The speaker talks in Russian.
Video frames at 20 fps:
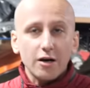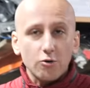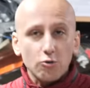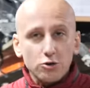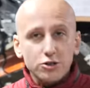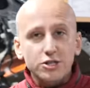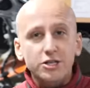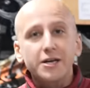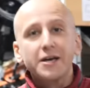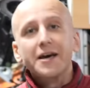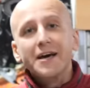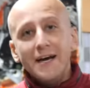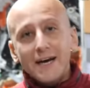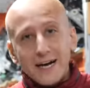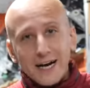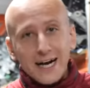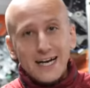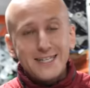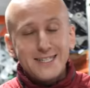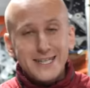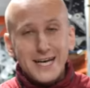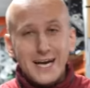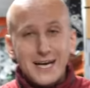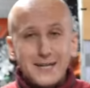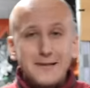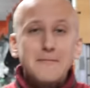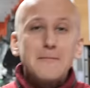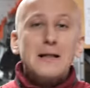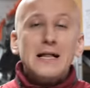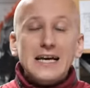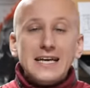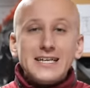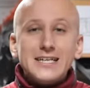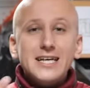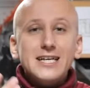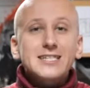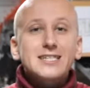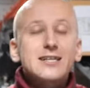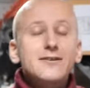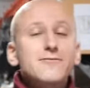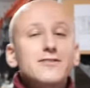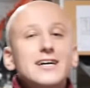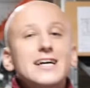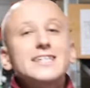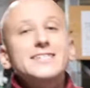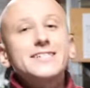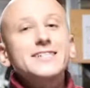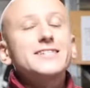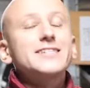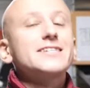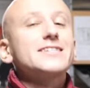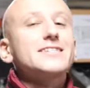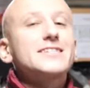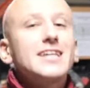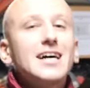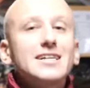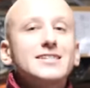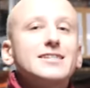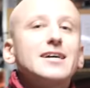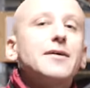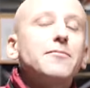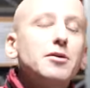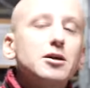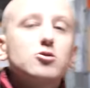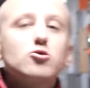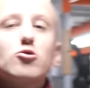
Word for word: хороший хозяин. Если вы хотите знать о